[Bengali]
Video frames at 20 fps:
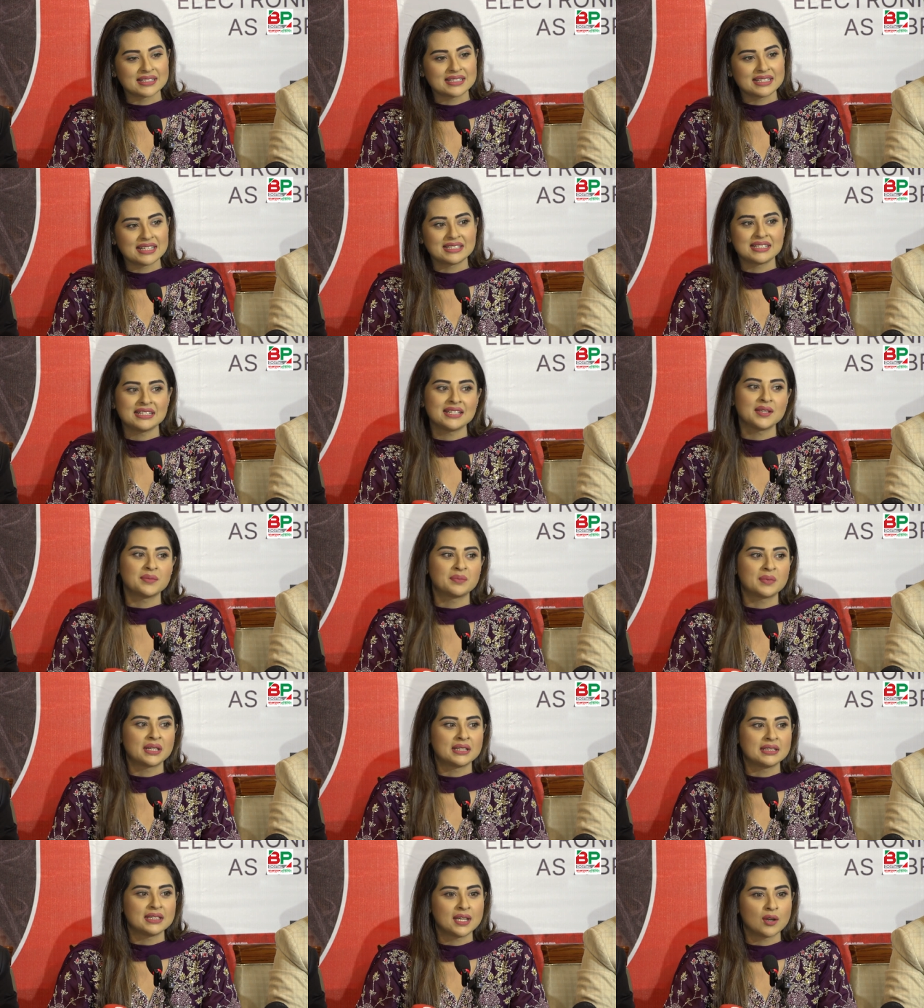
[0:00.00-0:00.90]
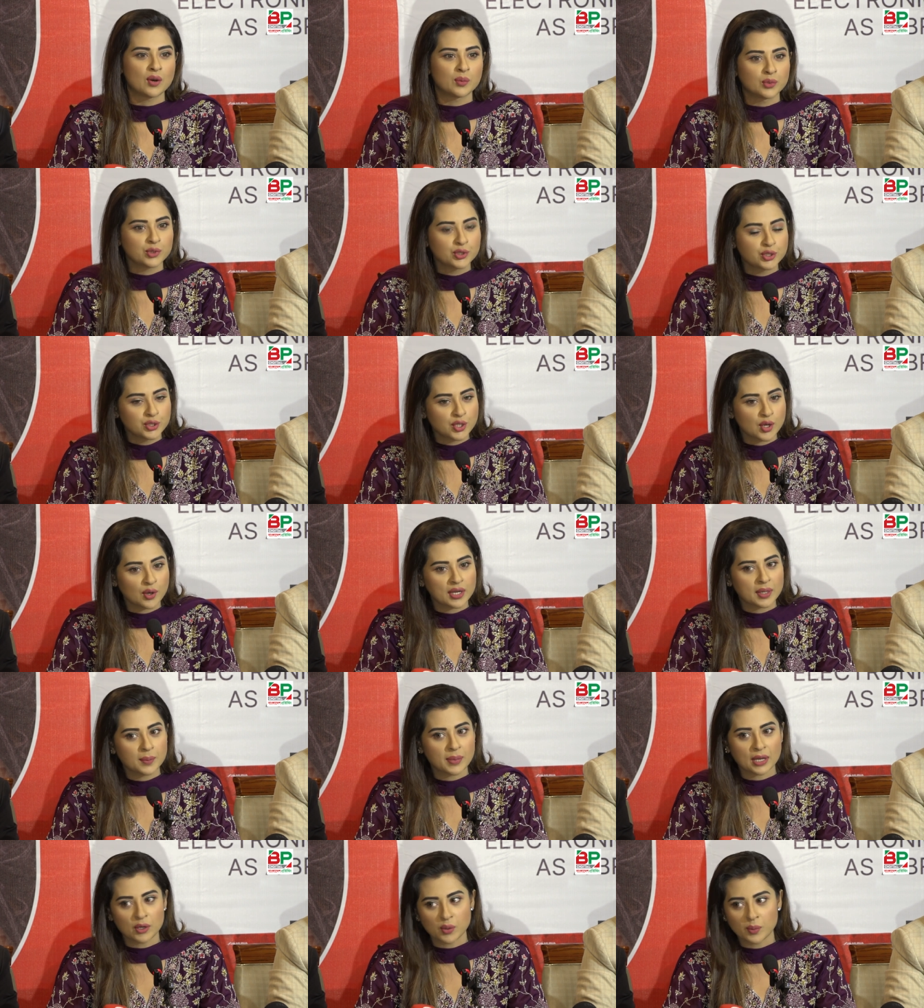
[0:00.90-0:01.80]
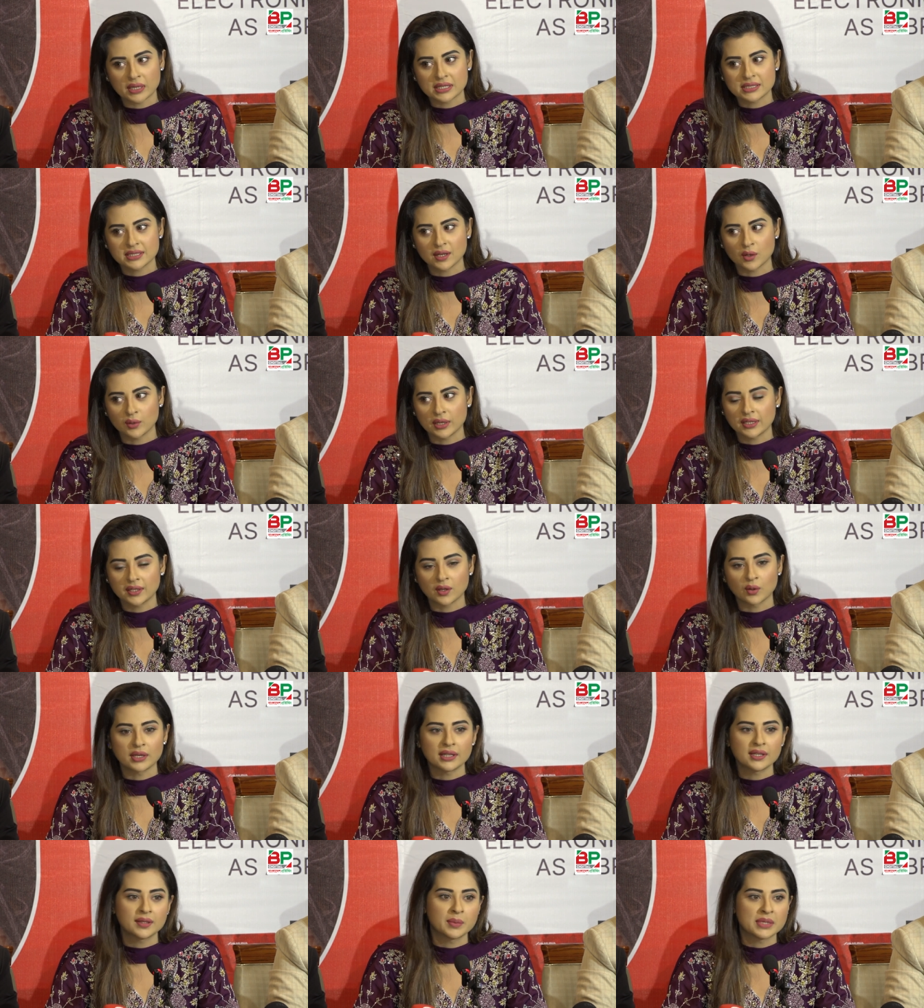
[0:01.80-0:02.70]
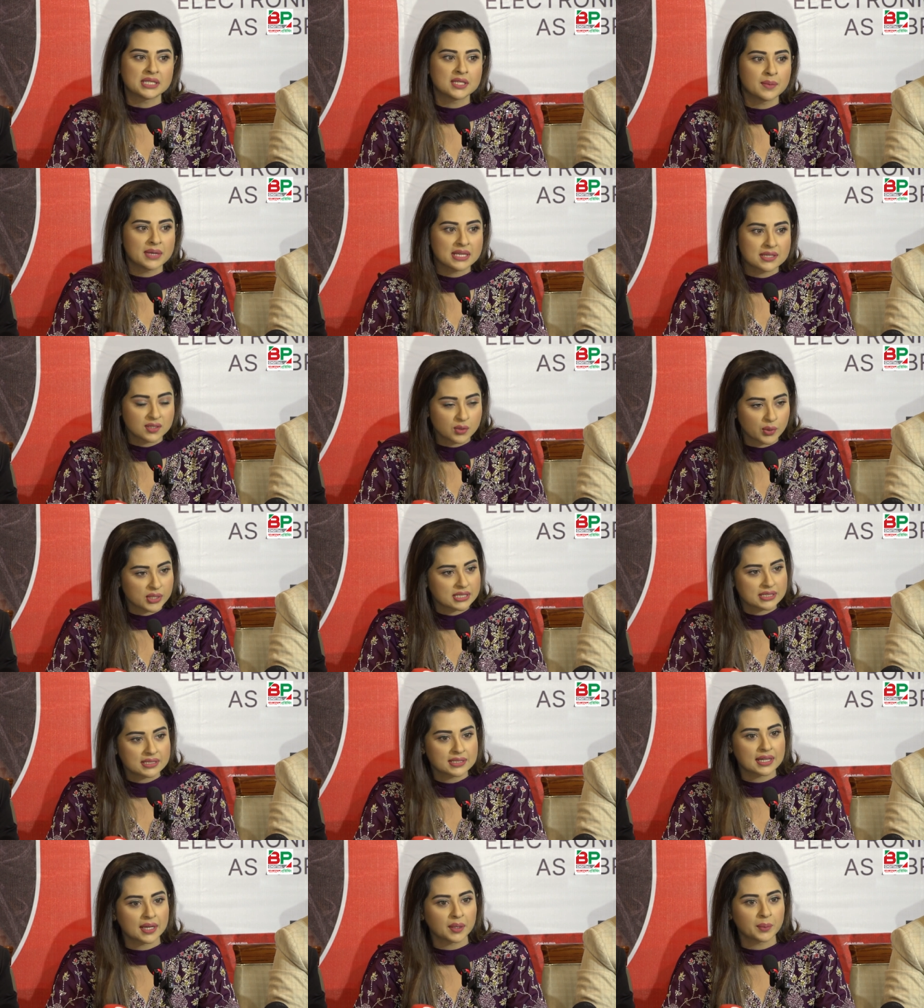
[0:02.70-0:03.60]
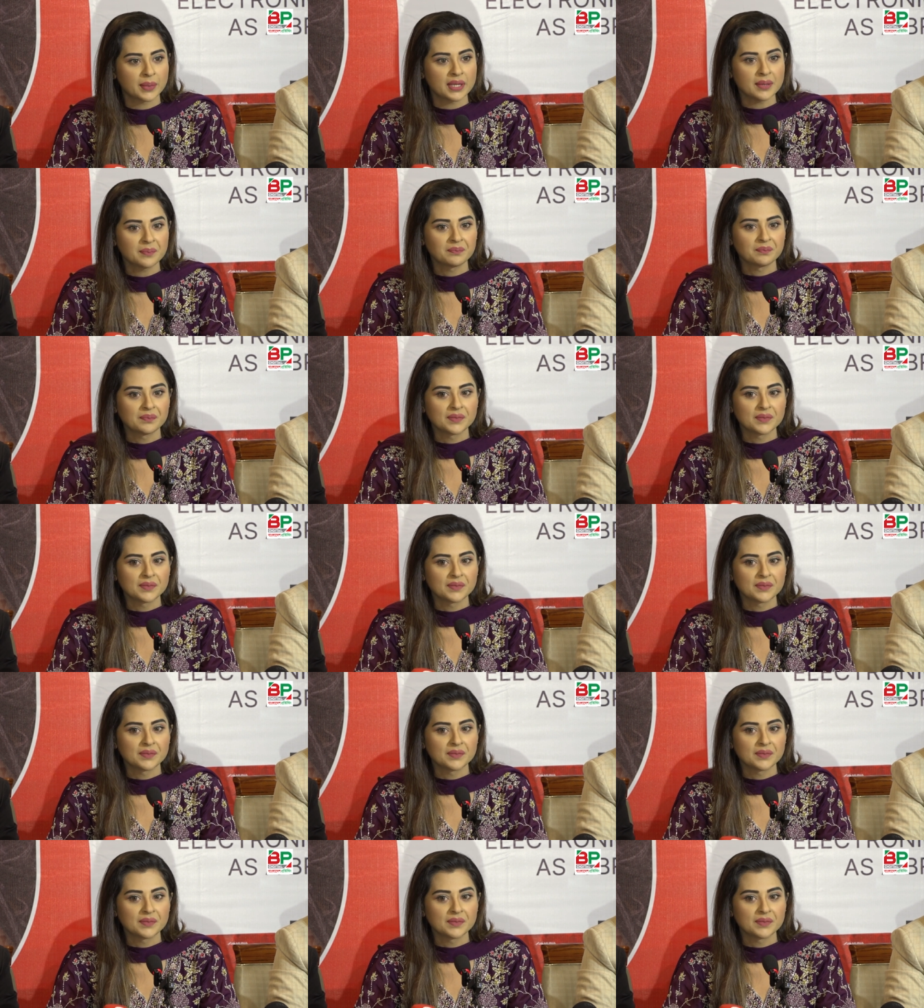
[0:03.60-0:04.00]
সেটি নিয়ে অবশ্যই অনেক ভালোবাসা অনেক অনেক বেশি বেস্ট ওয়েসেস থাকবে